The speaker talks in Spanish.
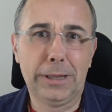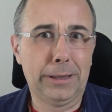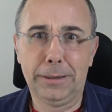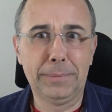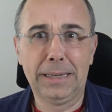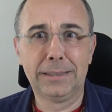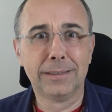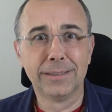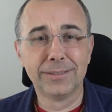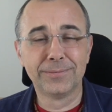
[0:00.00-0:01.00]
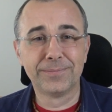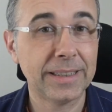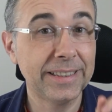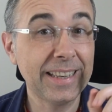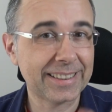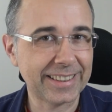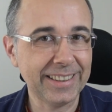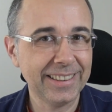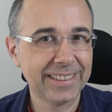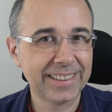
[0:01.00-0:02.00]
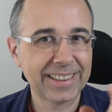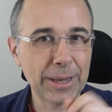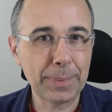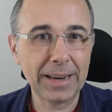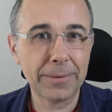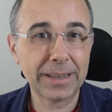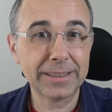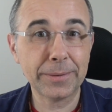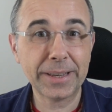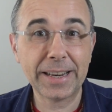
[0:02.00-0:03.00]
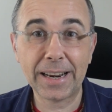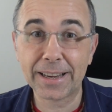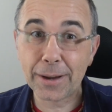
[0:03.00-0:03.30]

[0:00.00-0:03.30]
decir más. ¿Y a ti? ¿Qué palabra te viene a la